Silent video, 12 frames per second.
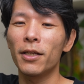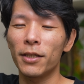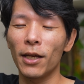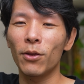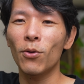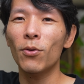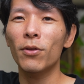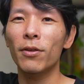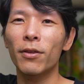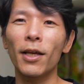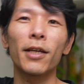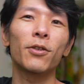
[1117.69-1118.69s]
ちゃんと
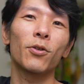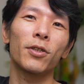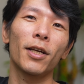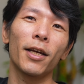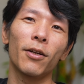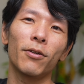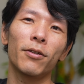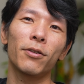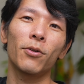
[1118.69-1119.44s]
対処してあげる。